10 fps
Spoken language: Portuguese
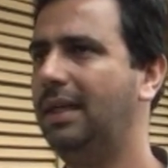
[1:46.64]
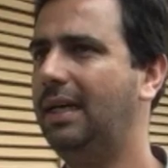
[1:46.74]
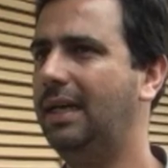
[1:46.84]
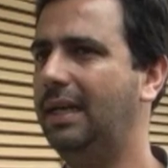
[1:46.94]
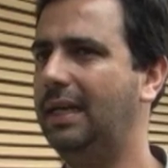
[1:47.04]

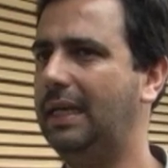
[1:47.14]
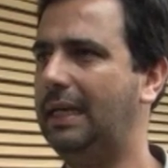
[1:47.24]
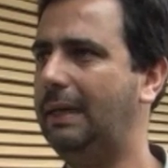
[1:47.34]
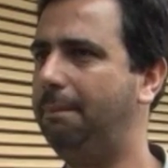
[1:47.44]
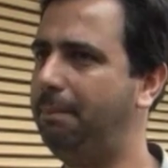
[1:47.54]

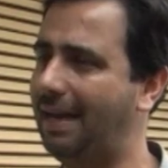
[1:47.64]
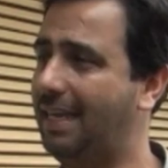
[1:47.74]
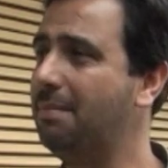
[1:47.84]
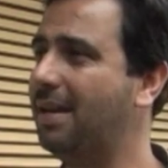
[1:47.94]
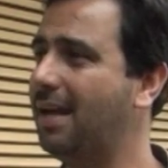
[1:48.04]
É,
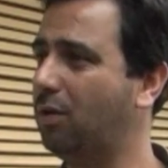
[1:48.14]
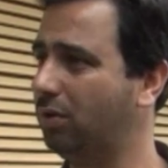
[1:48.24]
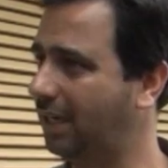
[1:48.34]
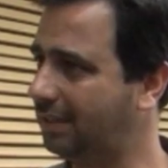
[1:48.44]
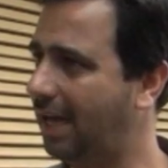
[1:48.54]
aqui em Mariana
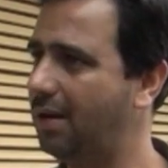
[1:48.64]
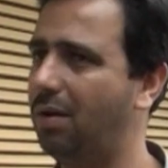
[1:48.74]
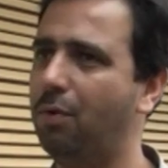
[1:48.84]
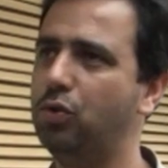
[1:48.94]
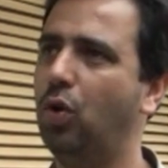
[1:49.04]
contrataram
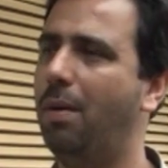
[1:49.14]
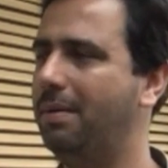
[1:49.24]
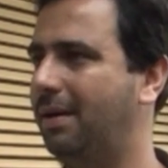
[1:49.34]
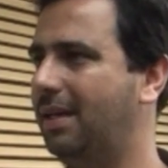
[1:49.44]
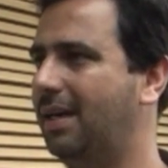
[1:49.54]
a mão de
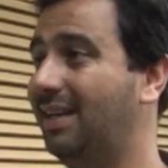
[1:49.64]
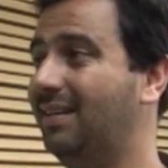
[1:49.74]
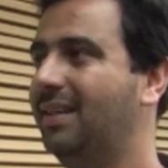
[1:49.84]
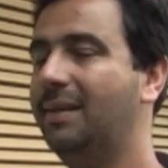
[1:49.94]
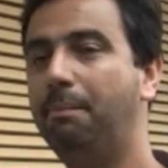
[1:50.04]
obra em
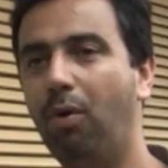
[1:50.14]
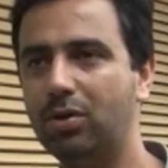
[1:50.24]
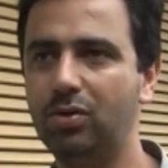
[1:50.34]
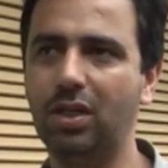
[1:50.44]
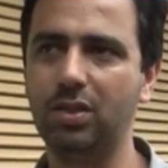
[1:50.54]
Mariana.
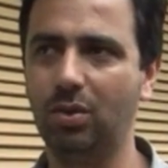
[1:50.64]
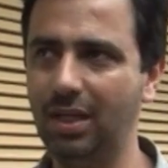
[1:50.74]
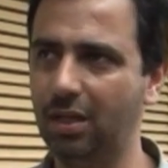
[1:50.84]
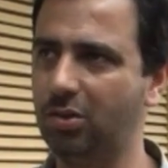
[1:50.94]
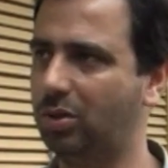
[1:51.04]
Posto de
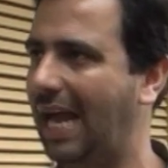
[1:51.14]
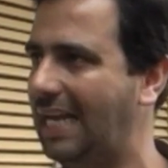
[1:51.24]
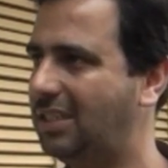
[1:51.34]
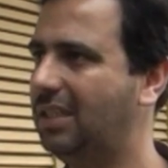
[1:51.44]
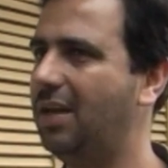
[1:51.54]
gasolina no
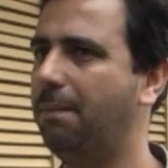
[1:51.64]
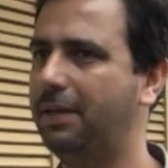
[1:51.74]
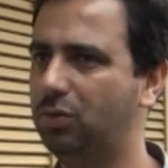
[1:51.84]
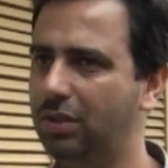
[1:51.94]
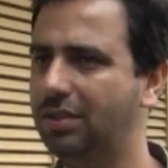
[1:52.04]
Tati, deram
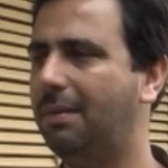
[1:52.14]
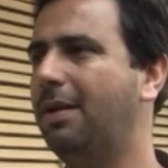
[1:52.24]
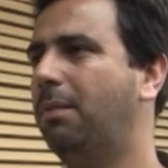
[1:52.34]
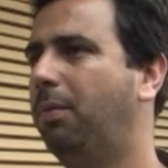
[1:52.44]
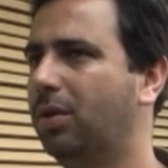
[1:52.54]
prejuízo
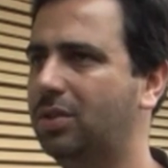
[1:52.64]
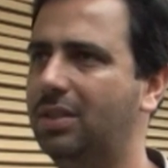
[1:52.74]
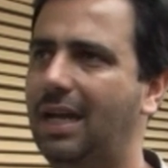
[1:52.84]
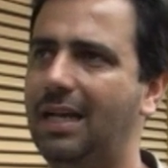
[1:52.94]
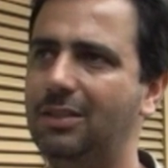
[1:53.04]
também no posto
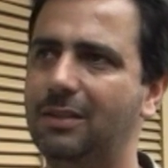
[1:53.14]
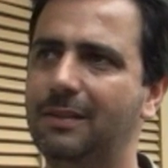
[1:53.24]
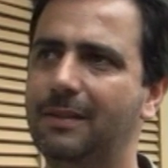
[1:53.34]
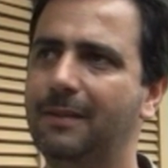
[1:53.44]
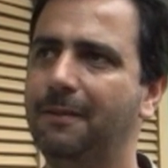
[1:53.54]
de Tati.
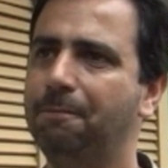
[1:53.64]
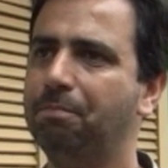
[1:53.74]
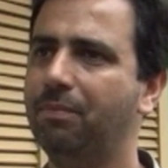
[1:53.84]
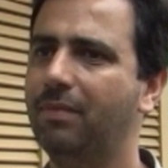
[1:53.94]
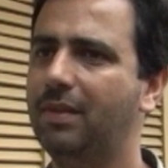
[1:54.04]

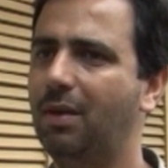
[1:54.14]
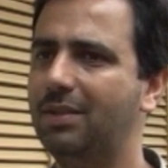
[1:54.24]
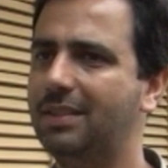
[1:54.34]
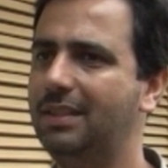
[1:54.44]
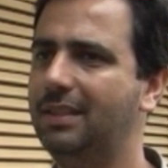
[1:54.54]
Então,
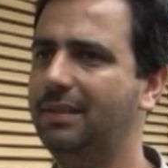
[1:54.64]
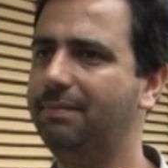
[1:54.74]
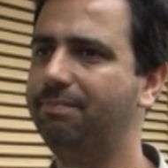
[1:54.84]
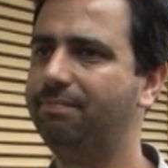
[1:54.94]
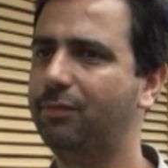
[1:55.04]

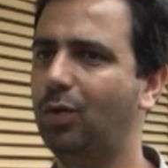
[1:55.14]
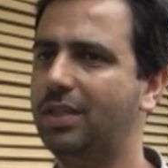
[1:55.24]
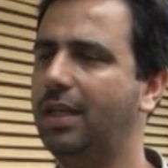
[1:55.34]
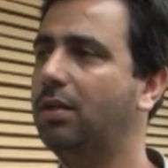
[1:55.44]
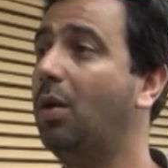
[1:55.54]
assim,
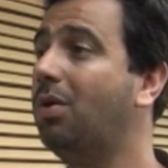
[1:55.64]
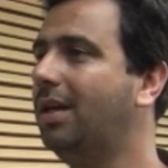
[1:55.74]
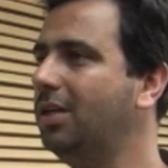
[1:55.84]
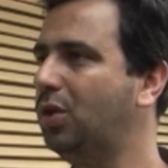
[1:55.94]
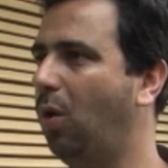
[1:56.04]
conseguiram dar um
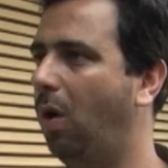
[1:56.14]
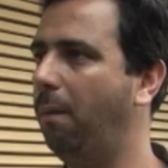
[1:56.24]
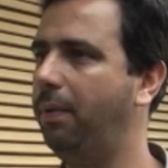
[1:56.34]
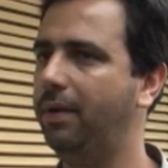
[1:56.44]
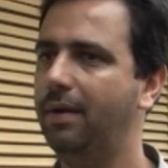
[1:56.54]
grande
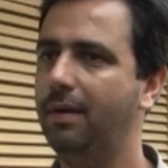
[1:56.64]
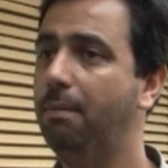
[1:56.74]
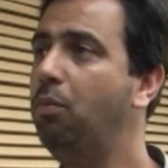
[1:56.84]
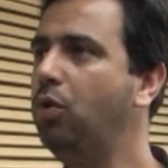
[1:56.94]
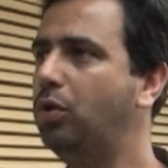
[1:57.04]
golpe
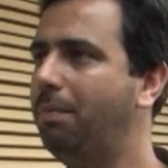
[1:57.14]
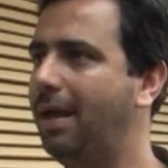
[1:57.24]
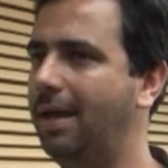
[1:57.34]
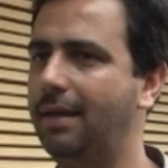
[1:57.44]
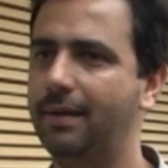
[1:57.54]
muito
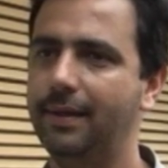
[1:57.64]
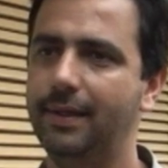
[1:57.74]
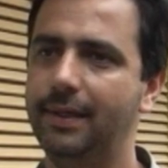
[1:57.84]
bem